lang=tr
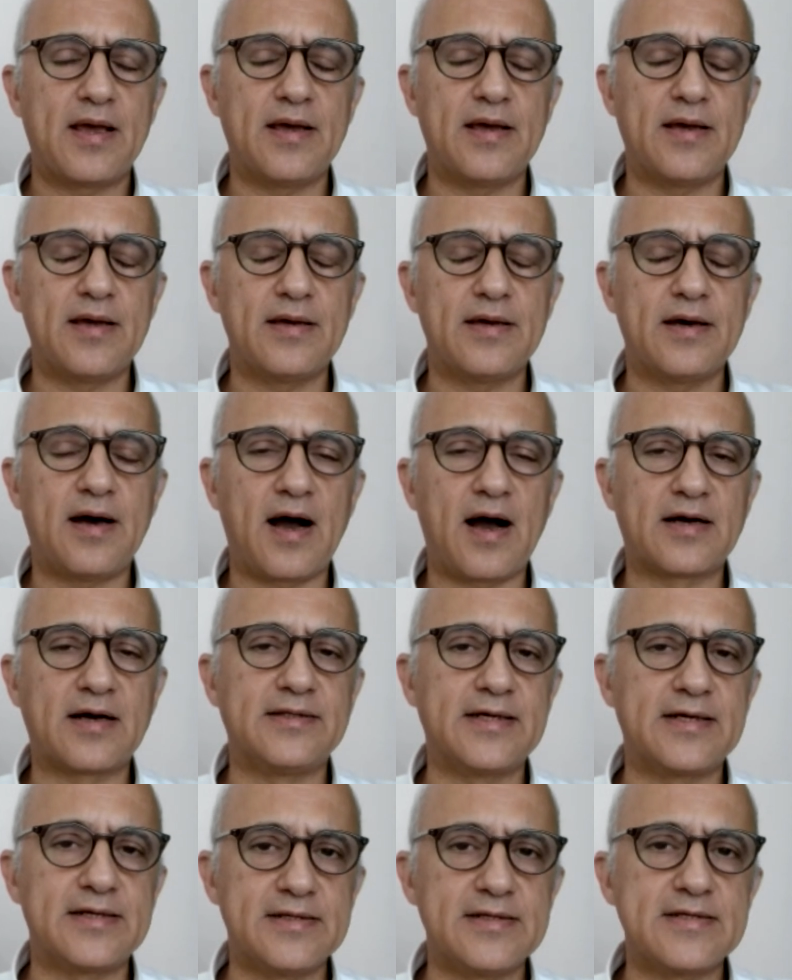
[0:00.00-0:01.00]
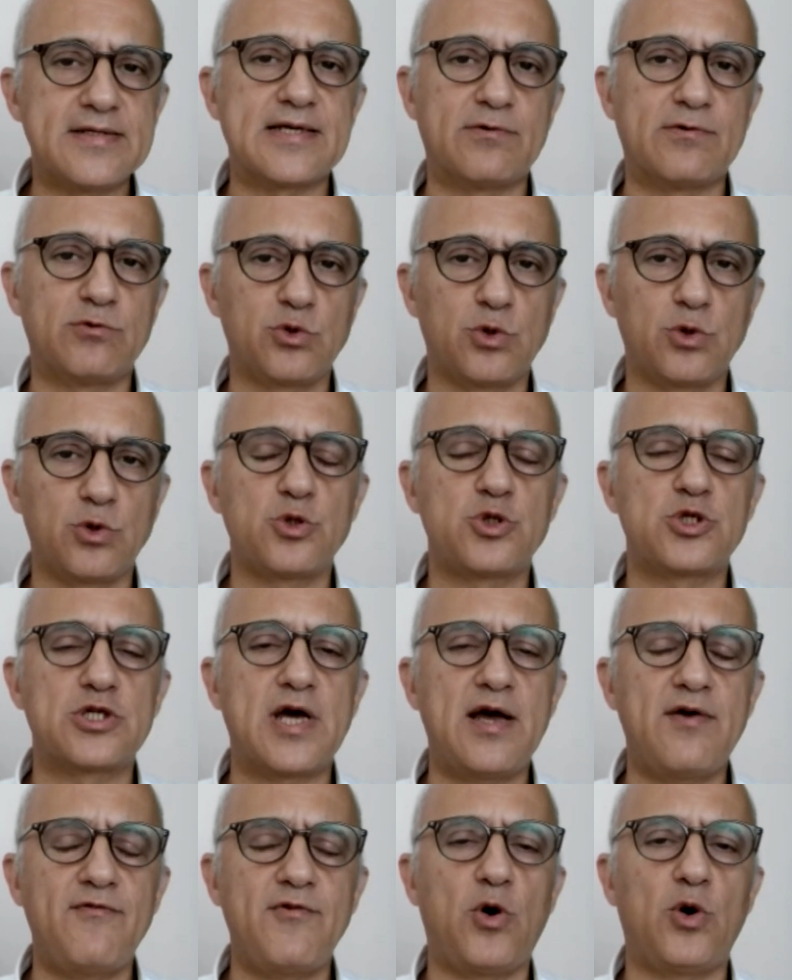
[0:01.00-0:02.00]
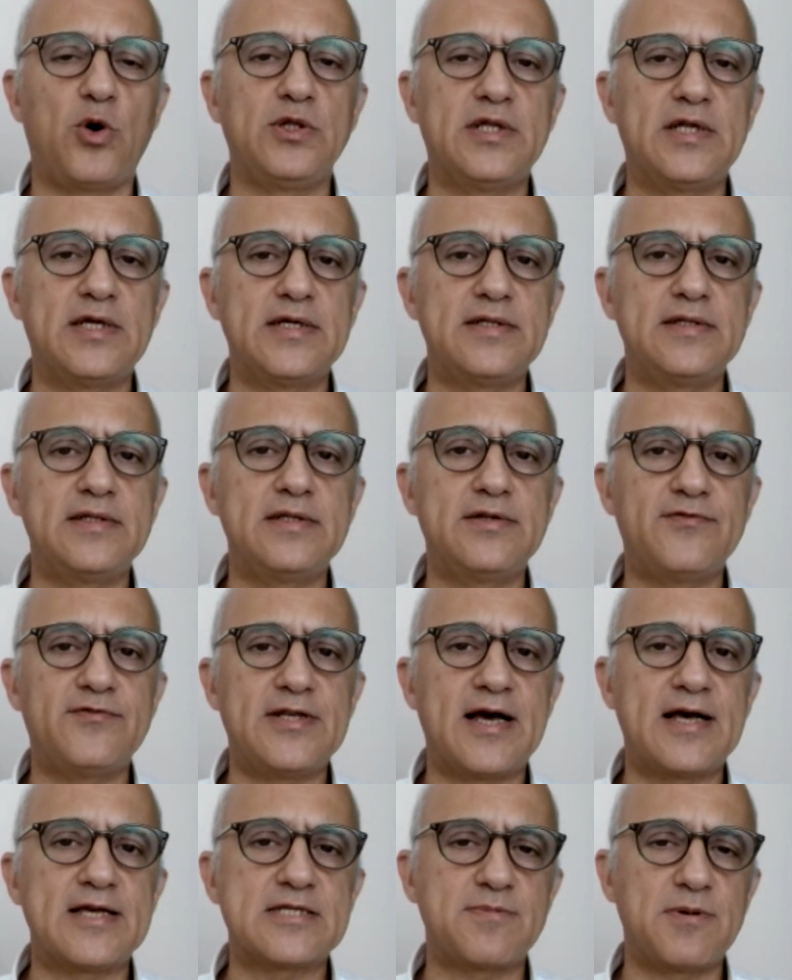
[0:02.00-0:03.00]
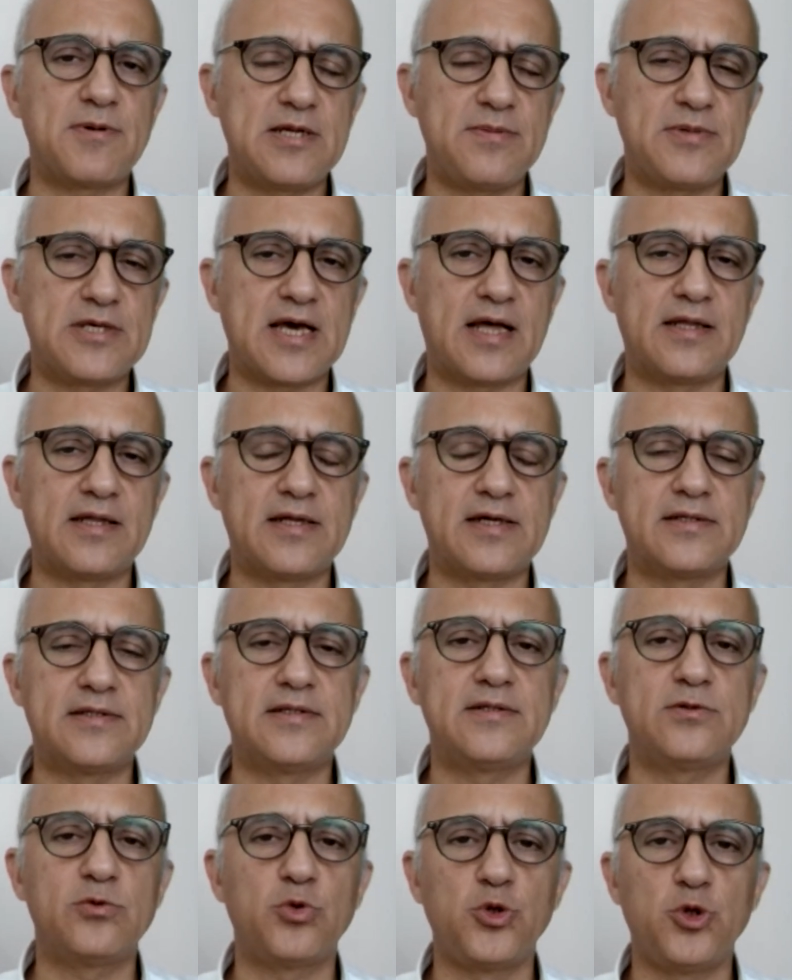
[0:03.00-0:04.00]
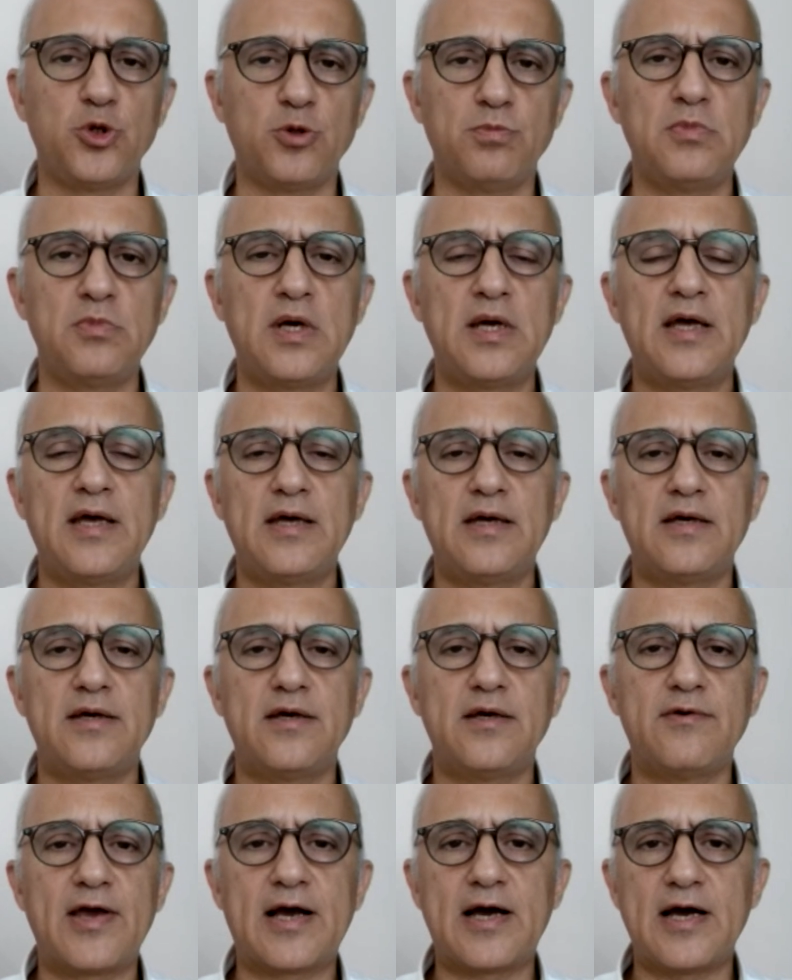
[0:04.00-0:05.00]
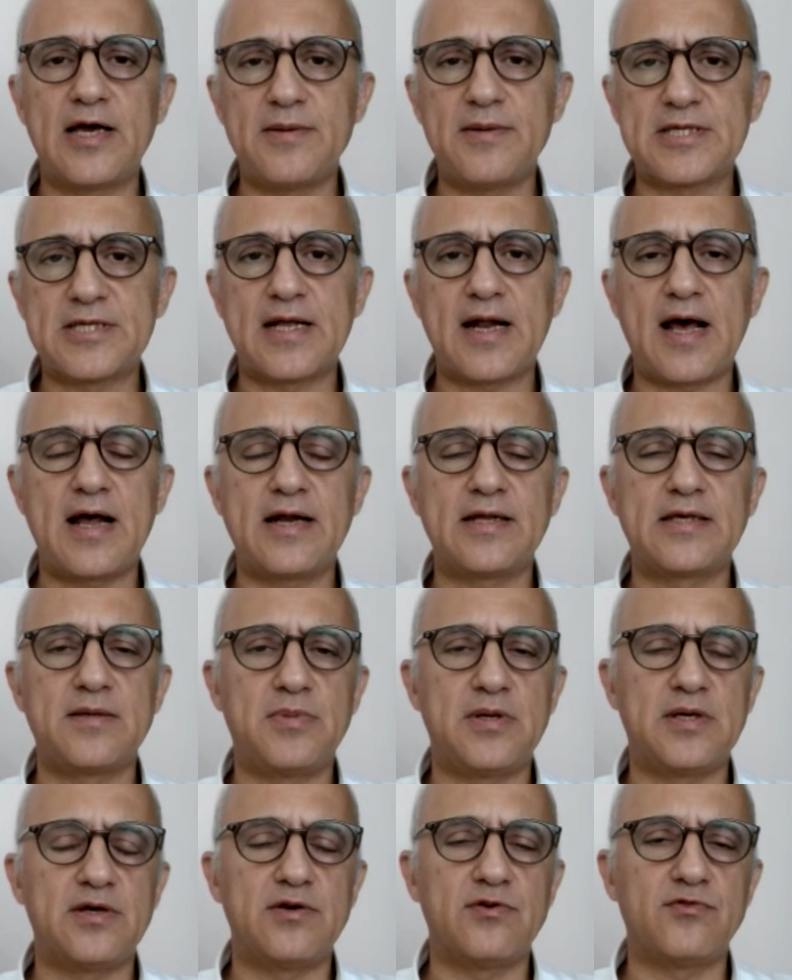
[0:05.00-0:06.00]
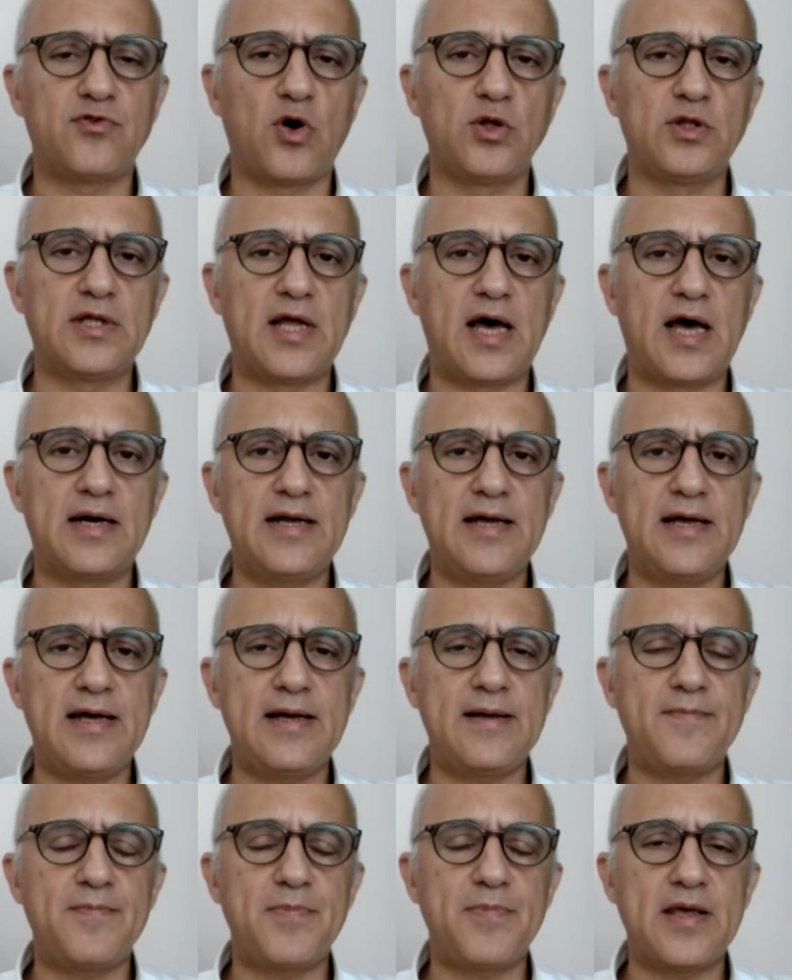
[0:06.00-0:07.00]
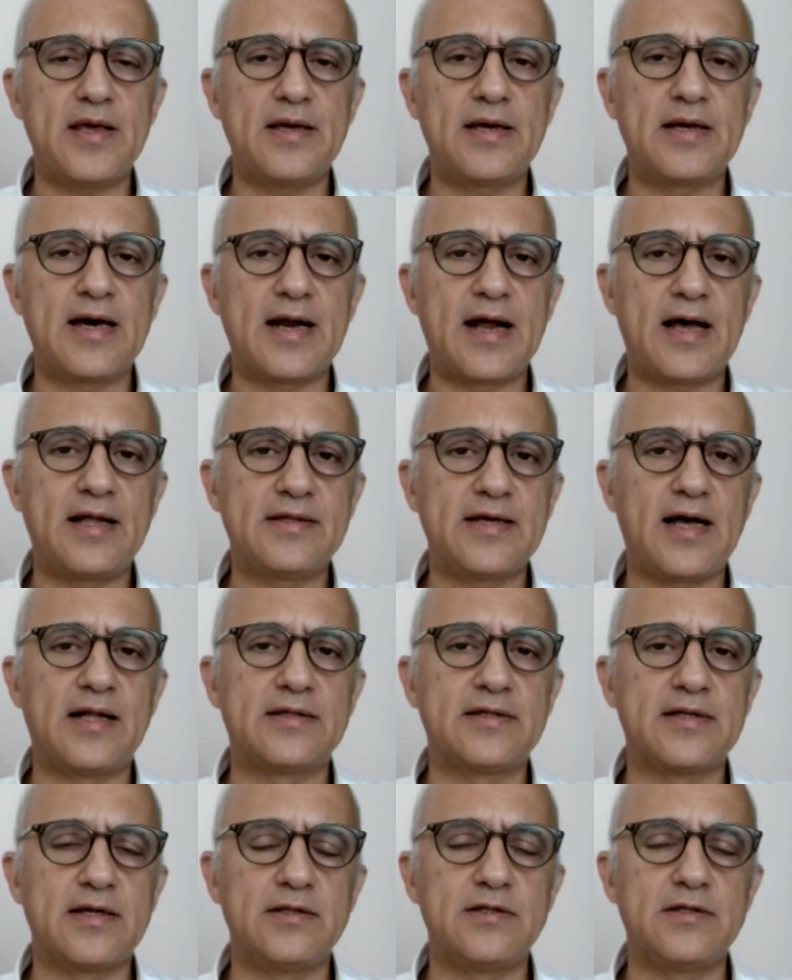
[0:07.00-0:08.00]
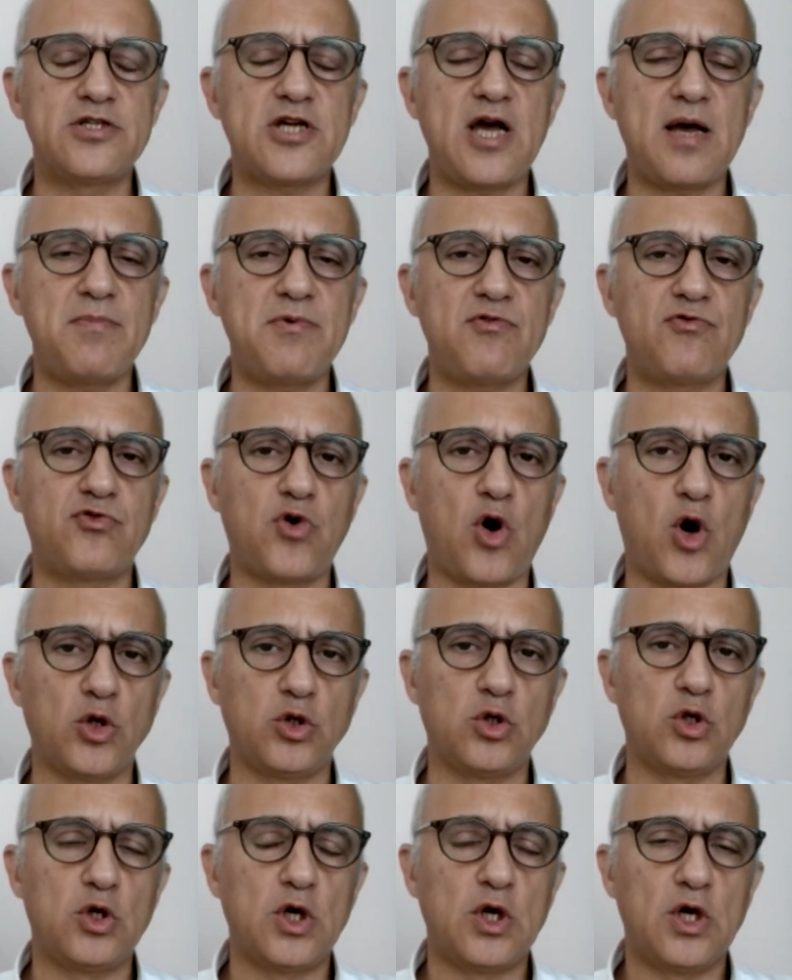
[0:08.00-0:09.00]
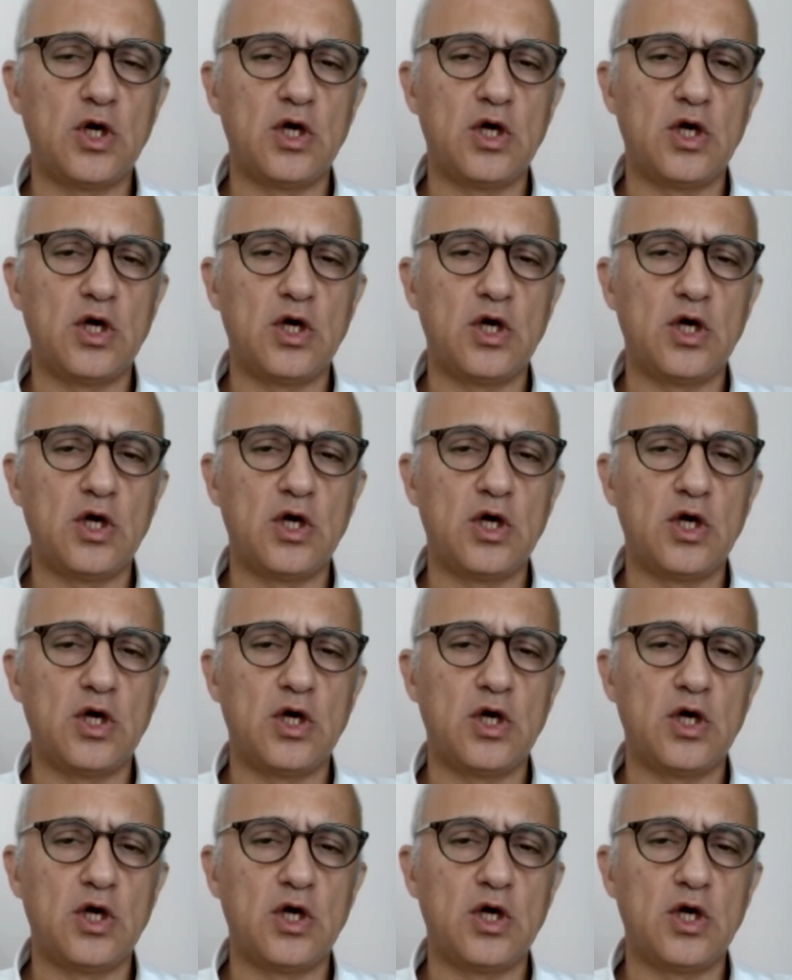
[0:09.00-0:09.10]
e, haklarının savunulacağı ve onların finansman imkanlarının uyum e, ve kayıp zarar gibi fonlarla e, garanti altına alınacağı bir fon